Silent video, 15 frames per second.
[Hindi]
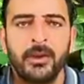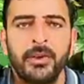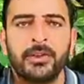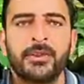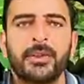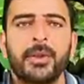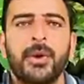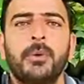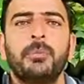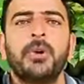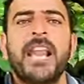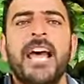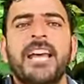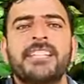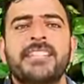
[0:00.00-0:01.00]
तो
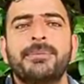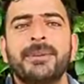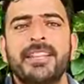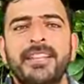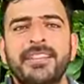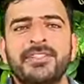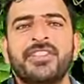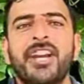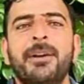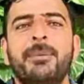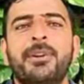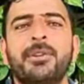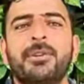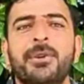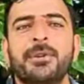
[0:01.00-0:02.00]
मुलाजमीन इस
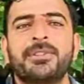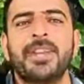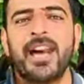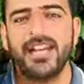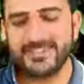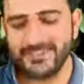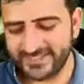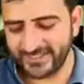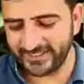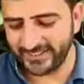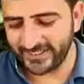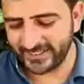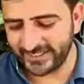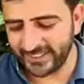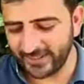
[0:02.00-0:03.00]
खबर को ध्यान से
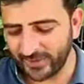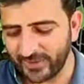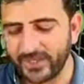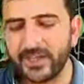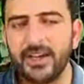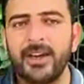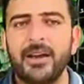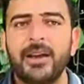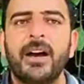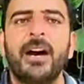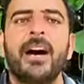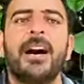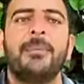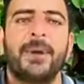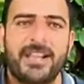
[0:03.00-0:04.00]
देखें और
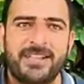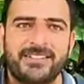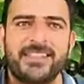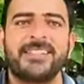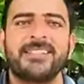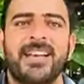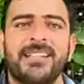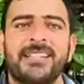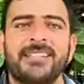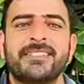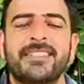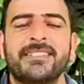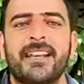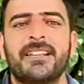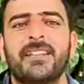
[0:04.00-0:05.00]
हमारे साथ ज़्यादा
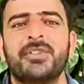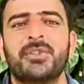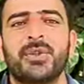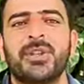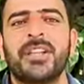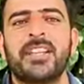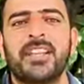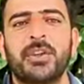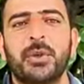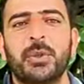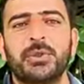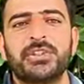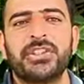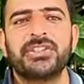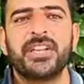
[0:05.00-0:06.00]
से ज़्यादा जुड़ने की
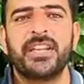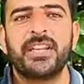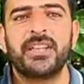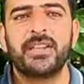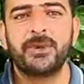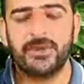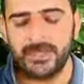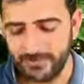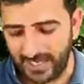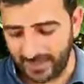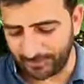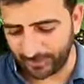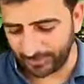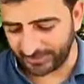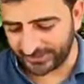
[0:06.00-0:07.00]
कोशिश करें क्योंकि मैं
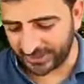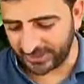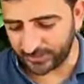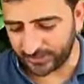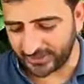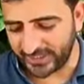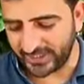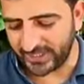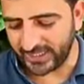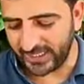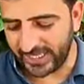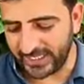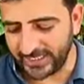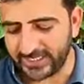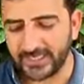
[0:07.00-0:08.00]
आपको बता दूं कि
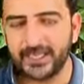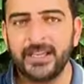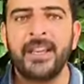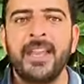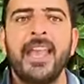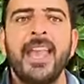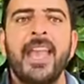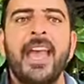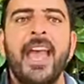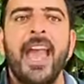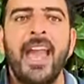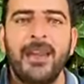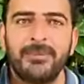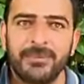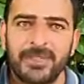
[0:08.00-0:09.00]
एक
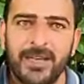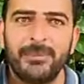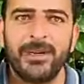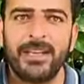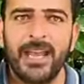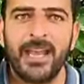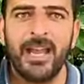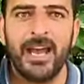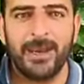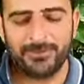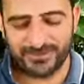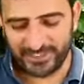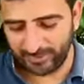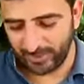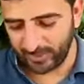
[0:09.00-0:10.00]
अहम खबर है आप
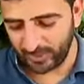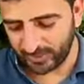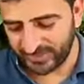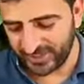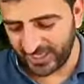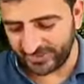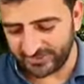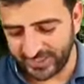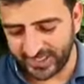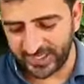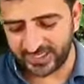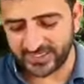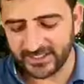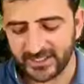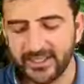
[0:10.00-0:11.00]
सभी लोग जानते
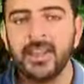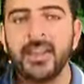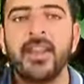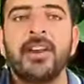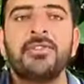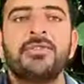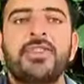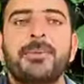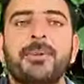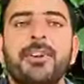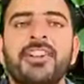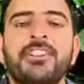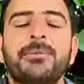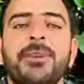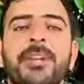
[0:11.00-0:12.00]
हैं कि जम्मू
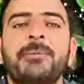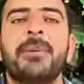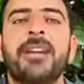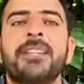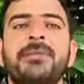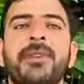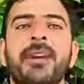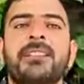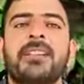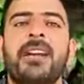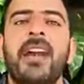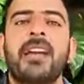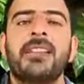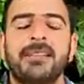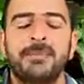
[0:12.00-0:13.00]
कश्मीर में इस वक्त
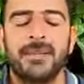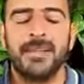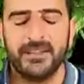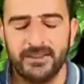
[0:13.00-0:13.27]
असम्बली